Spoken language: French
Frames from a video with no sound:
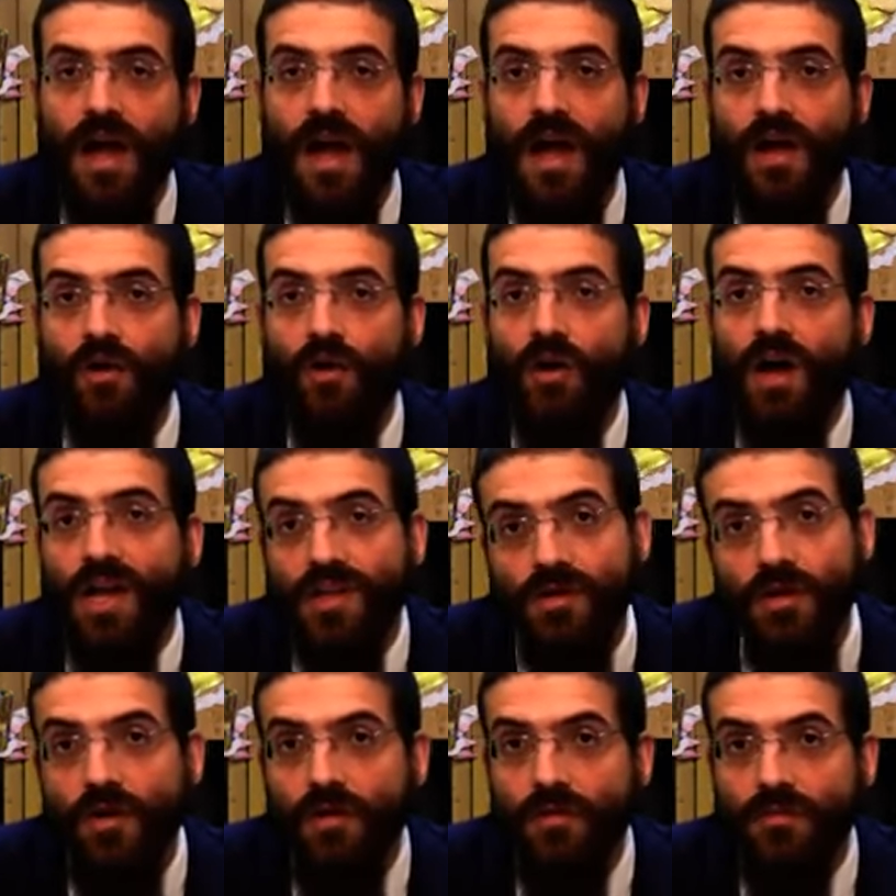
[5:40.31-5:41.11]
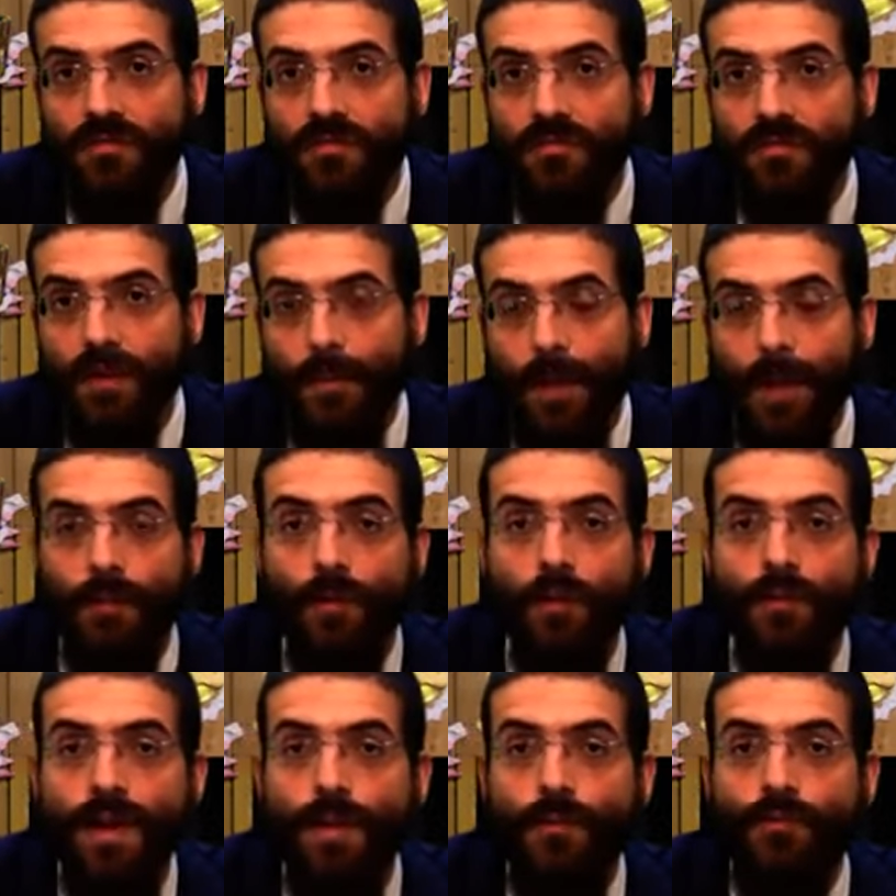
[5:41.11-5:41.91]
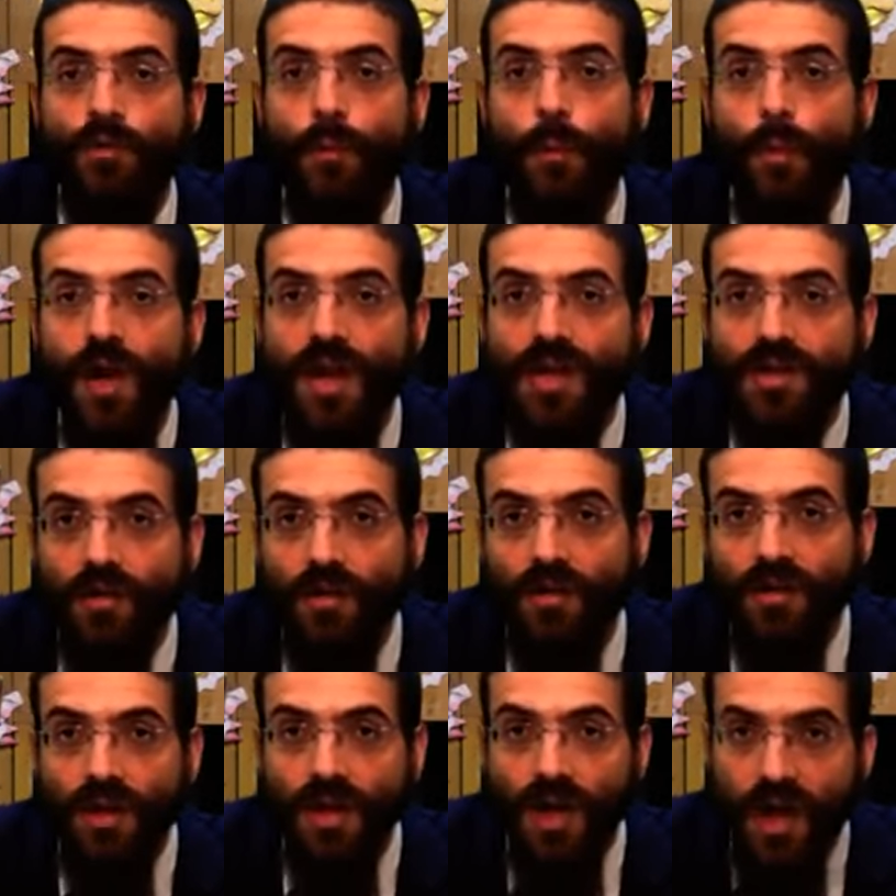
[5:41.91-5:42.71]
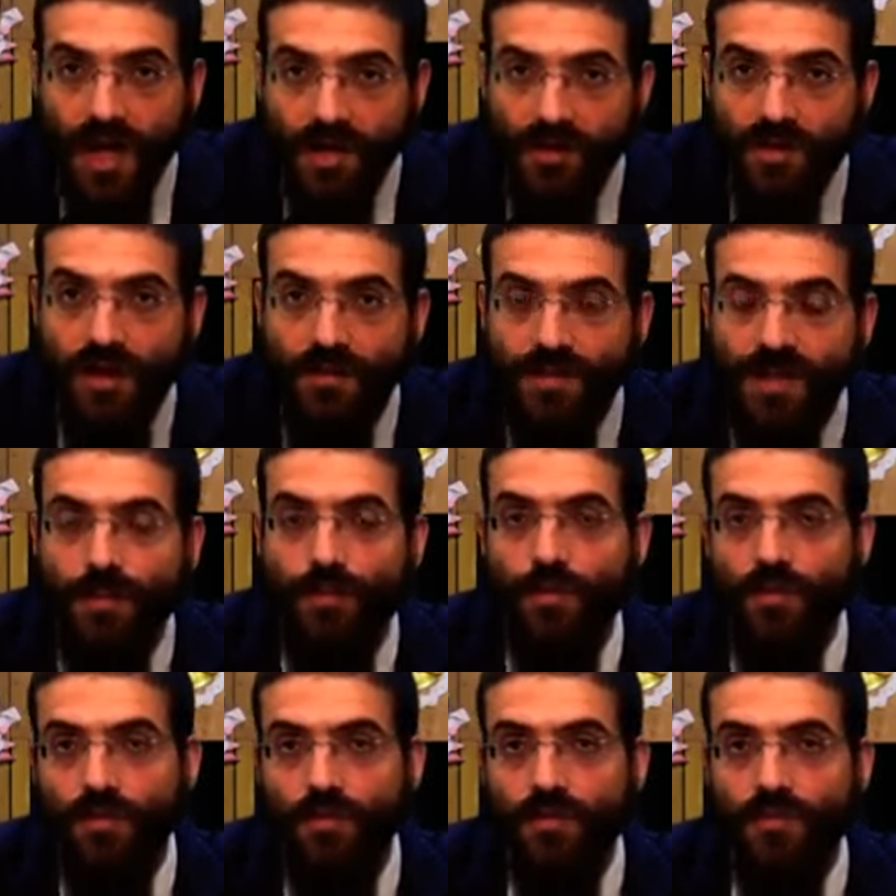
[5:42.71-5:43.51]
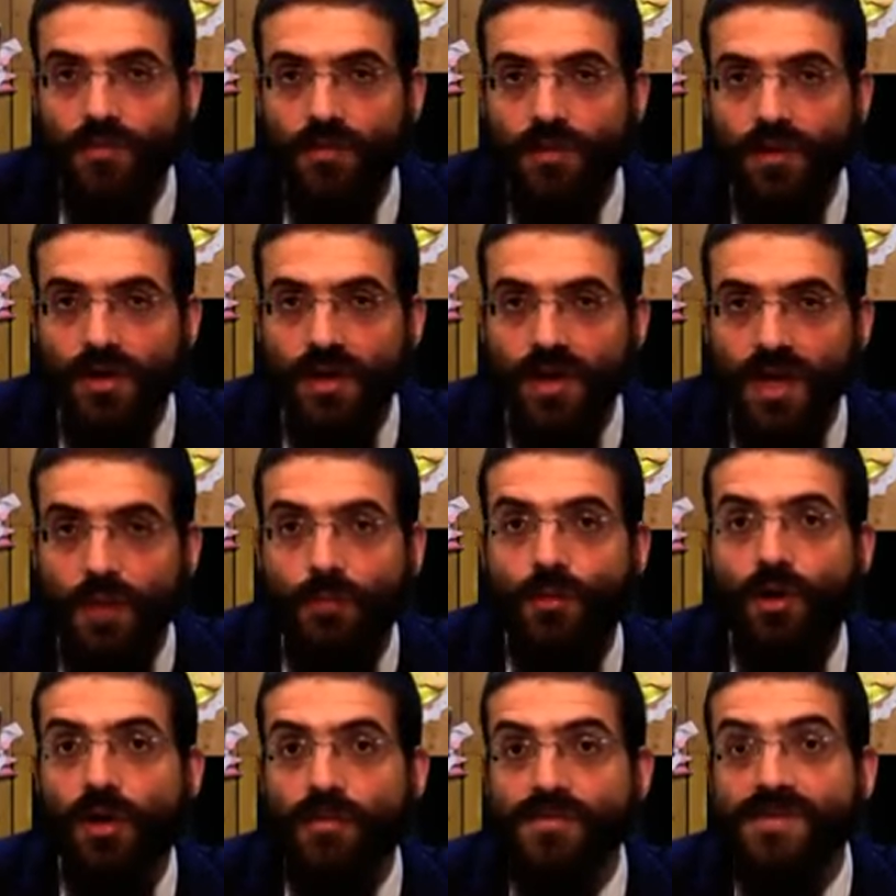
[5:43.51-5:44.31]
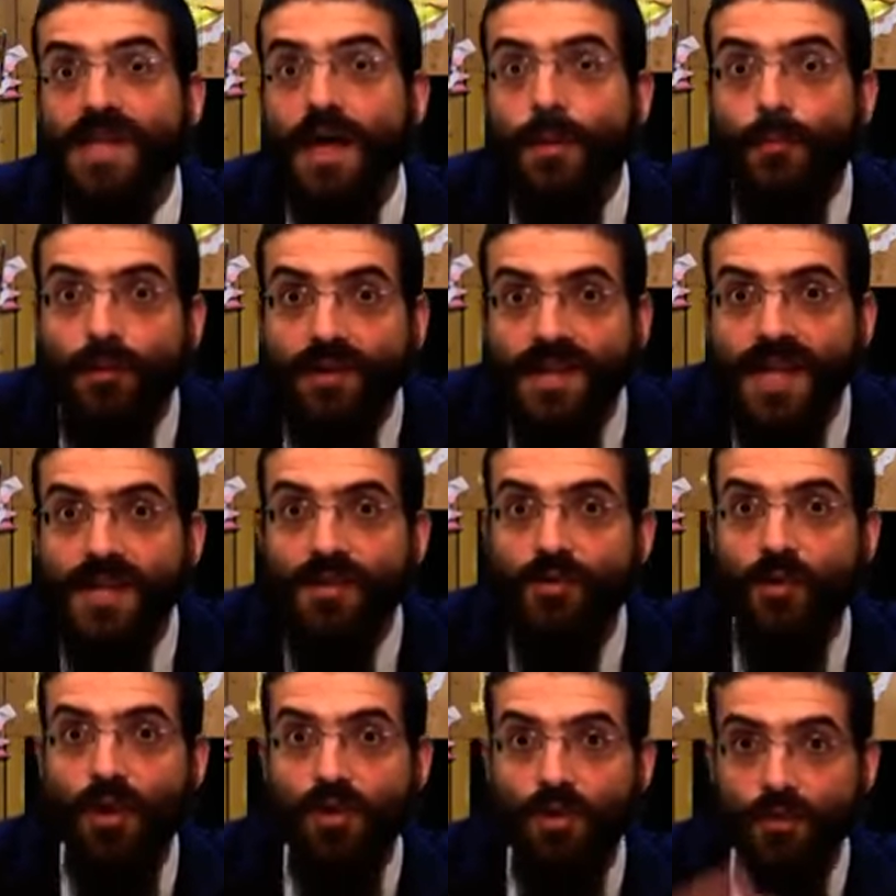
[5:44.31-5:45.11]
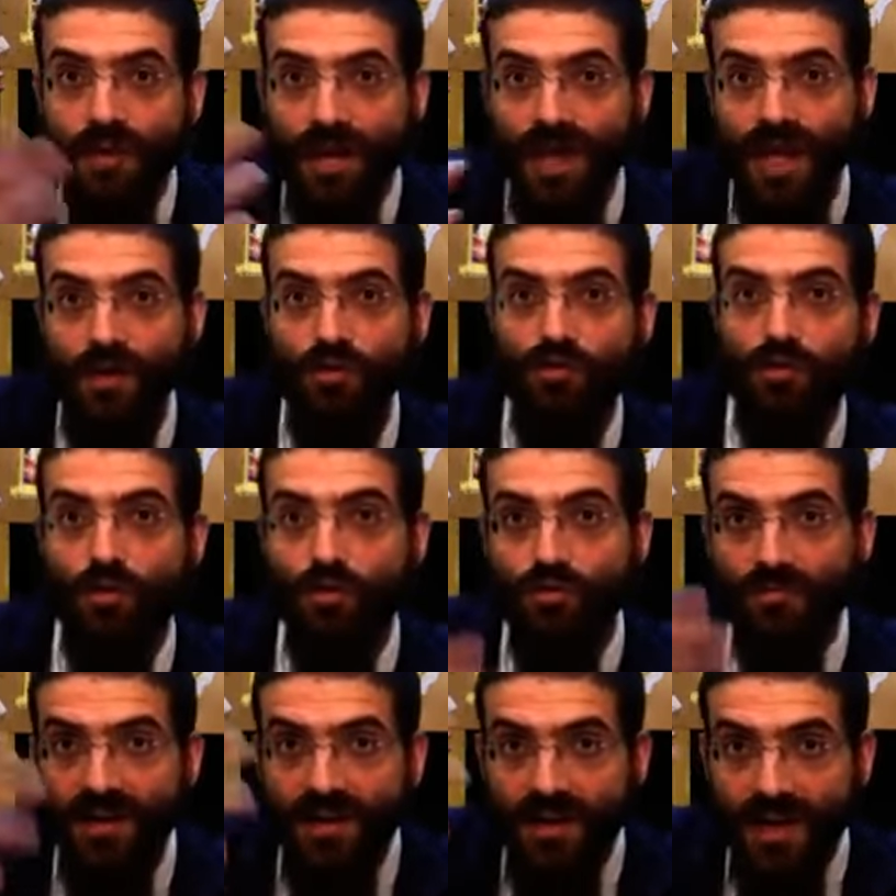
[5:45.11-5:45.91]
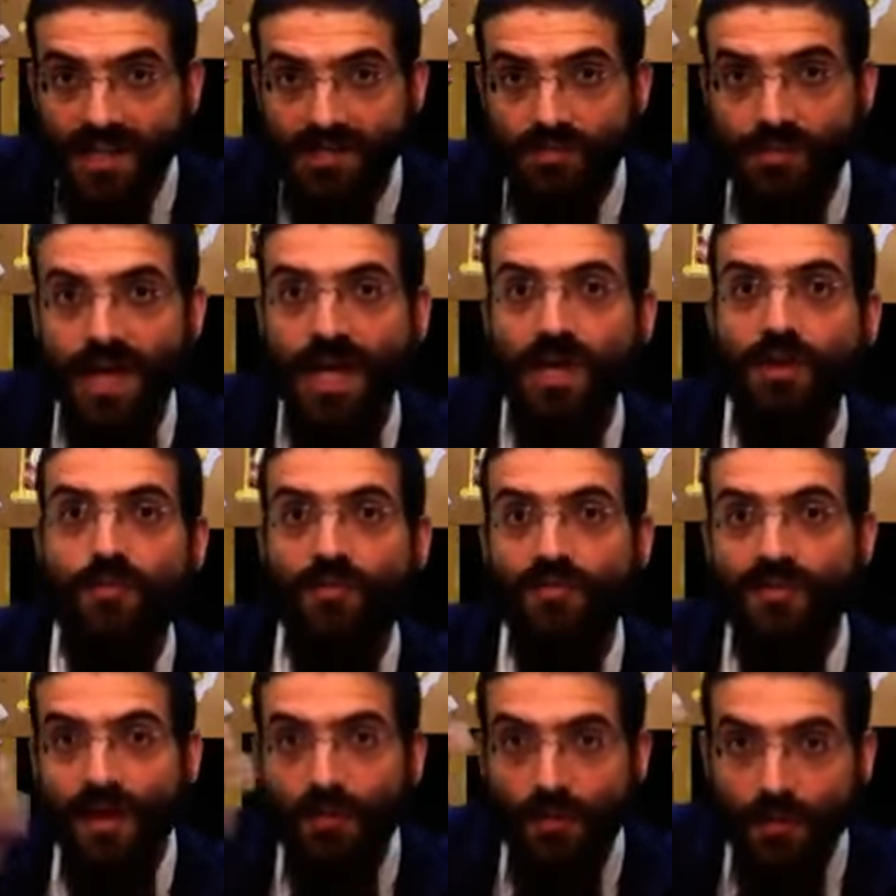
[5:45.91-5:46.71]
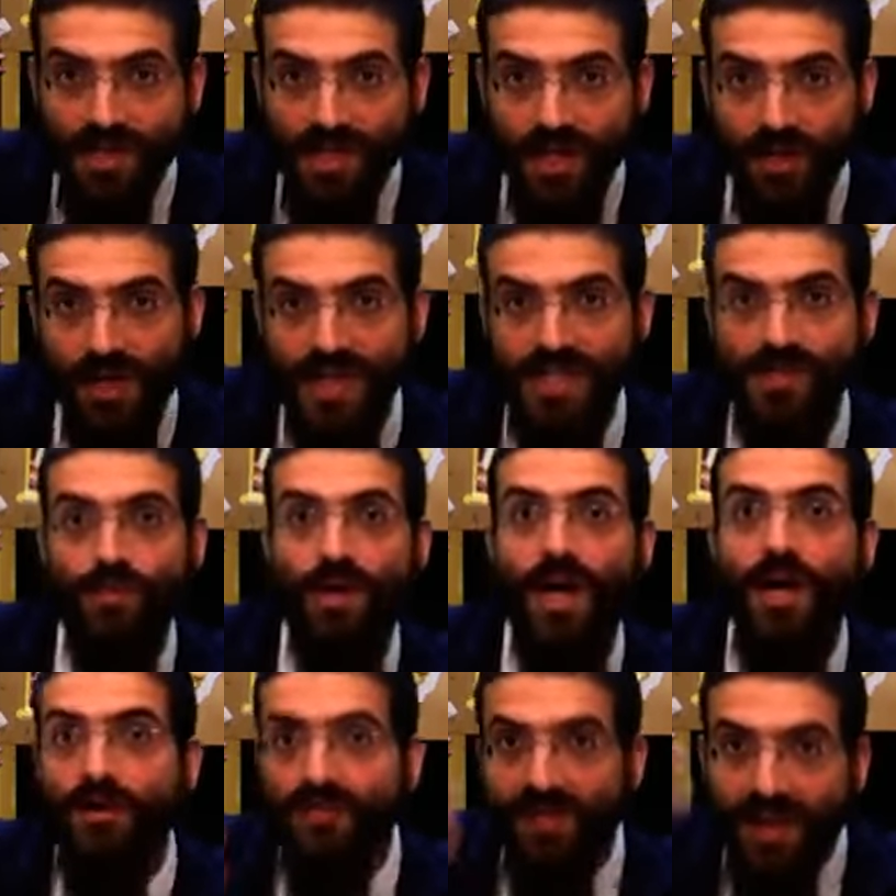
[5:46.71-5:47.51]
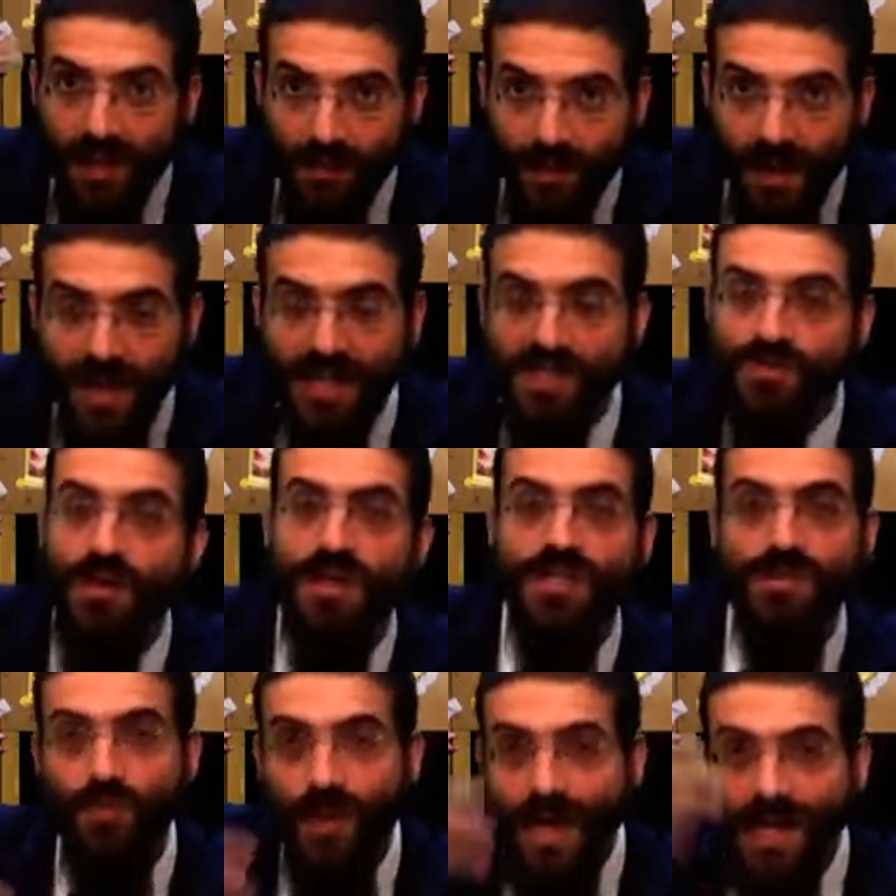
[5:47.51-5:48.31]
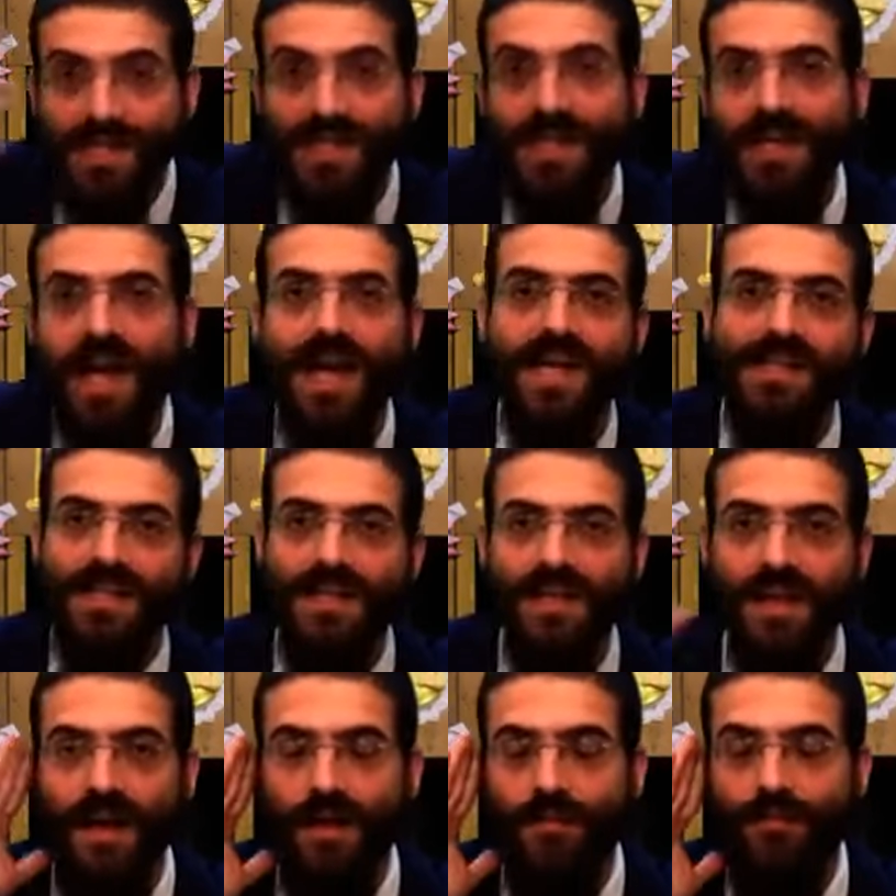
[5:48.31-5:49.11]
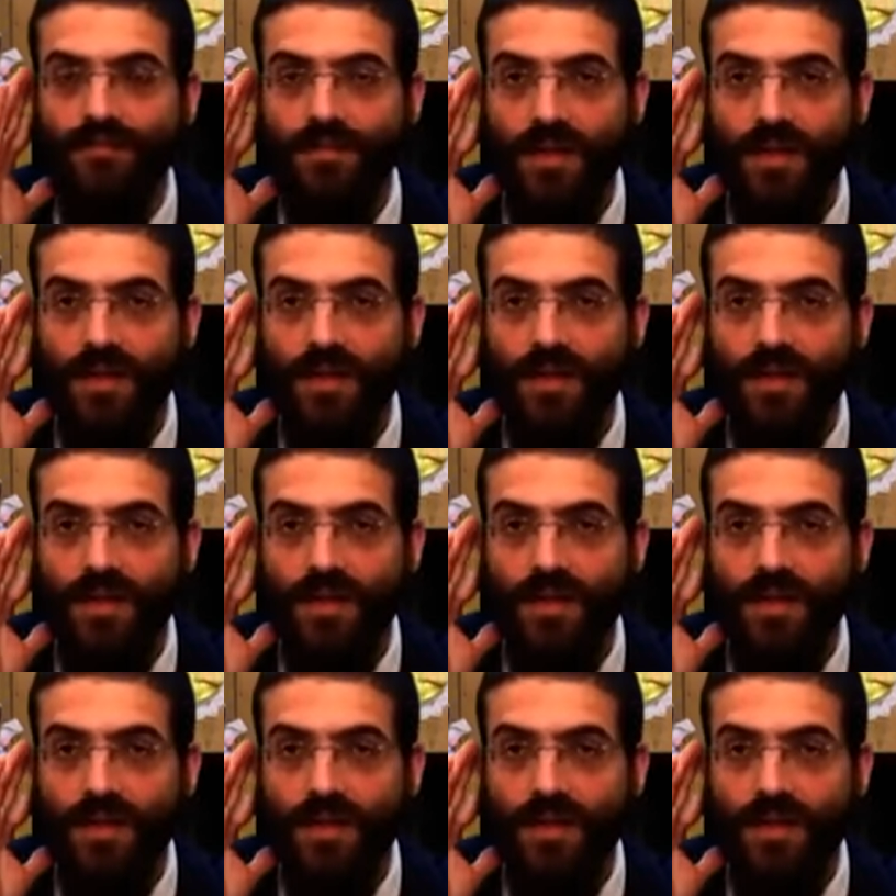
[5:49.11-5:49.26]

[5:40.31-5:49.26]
Alors attends, pas de problème, tu peux attendre, attends un petit peu. Et puis comme ça, peut-être tu auras le mérite de te trouver dans la souka, de pouvoir manger dans la souka, de faire la bracha sur la souka, etc., etc.